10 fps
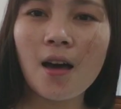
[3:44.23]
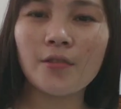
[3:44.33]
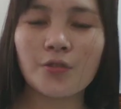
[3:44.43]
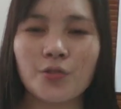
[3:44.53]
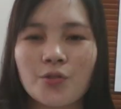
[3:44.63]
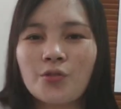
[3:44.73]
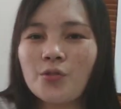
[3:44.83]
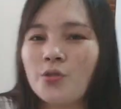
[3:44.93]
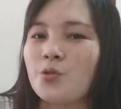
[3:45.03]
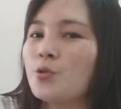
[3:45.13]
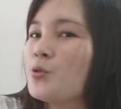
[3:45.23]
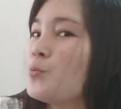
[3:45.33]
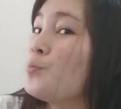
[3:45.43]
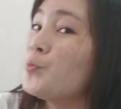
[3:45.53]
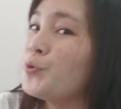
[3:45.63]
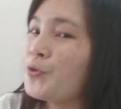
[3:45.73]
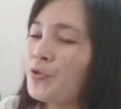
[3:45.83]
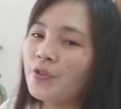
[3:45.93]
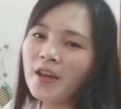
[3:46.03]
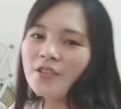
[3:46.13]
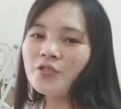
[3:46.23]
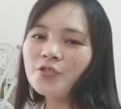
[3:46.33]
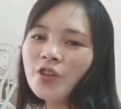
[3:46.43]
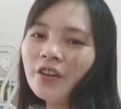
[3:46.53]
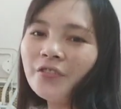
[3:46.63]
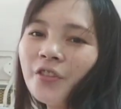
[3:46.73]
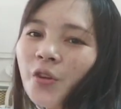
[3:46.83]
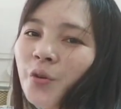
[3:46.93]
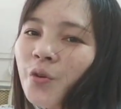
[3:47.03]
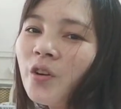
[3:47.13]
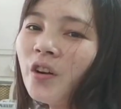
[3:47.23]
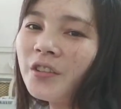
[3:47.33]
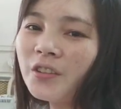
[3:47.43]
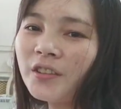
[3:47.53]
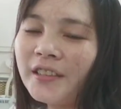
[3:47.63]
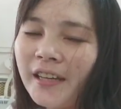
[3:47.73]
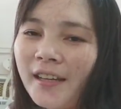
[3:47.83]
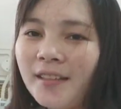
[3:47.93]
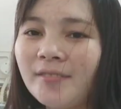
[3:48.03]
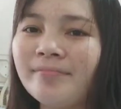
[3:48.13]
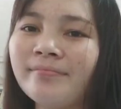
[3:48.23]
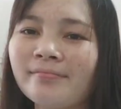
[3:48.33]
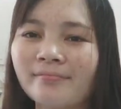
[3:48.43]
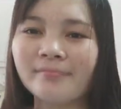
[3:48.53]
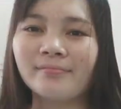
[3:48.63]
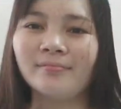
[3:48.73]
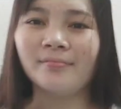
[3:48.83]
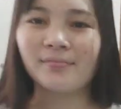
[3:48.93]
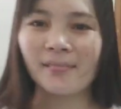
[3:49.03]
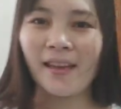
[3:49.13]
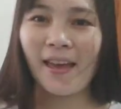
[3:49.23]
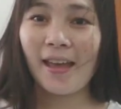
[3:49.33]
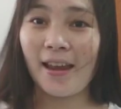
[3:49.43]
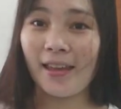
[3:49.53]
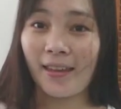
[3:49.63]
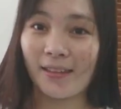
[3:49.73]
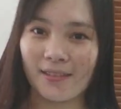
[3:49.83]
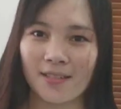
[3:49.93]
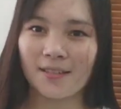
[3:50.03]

ang smooth and soft yung cotton niya. I like it.